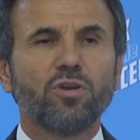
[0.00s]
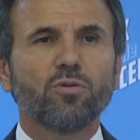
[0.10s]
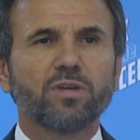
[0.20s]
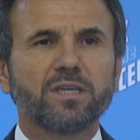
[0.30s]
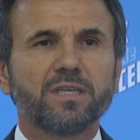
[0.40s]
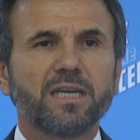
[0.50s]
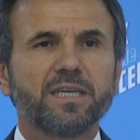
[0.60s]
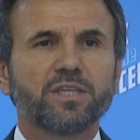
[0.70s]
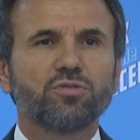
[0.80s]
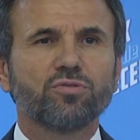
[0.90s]
Öyle
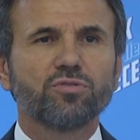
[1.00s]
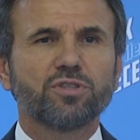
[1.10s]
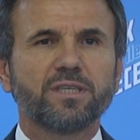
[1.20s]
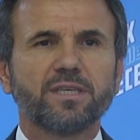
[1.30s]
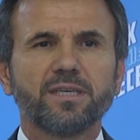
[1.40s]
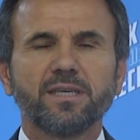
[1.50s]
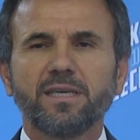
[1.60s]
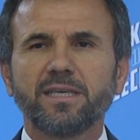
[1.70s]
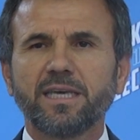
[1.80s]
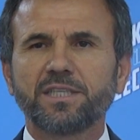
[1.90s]
olaylar yaşıyoruz ki
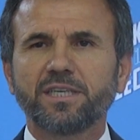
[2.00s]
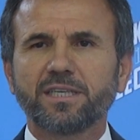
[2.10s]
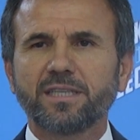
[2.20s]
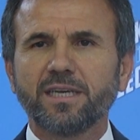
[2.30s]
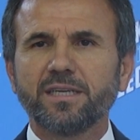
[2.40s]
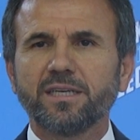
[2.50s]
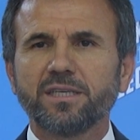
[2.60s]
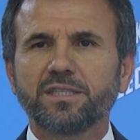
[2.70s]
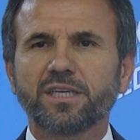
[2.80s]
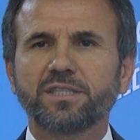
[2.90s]
gerçekten
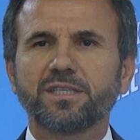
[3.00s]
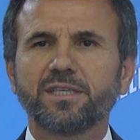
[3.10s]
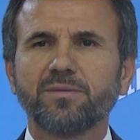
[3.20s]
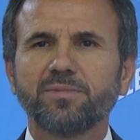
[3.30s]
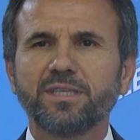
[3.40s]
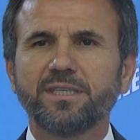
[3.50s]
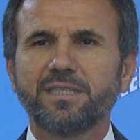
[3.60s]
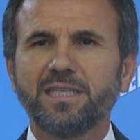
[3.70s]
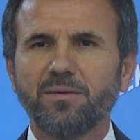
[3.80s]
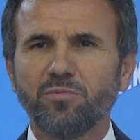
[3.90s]
şaşkınlığımızı
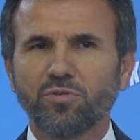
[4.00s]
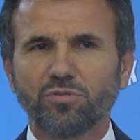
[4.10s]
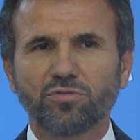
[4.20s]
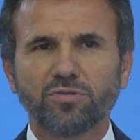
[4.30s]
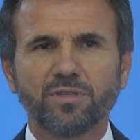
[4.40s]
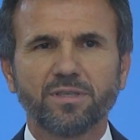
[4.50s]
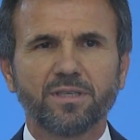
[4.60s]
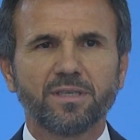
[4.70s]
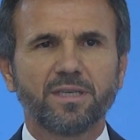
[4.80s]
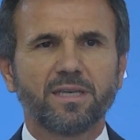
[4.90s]
gizleyemiyoruz.
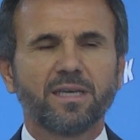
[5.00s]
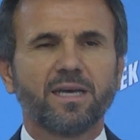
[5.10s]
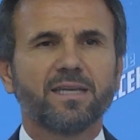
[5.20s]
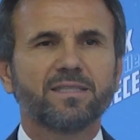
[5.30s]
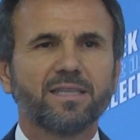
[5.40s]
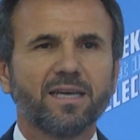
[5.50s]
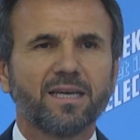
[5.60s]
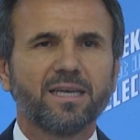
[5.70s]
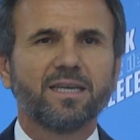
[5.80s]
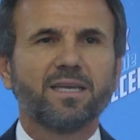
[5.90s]

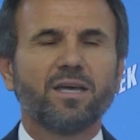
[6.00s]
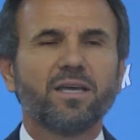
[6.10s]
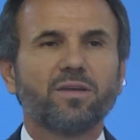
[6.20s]
Hatta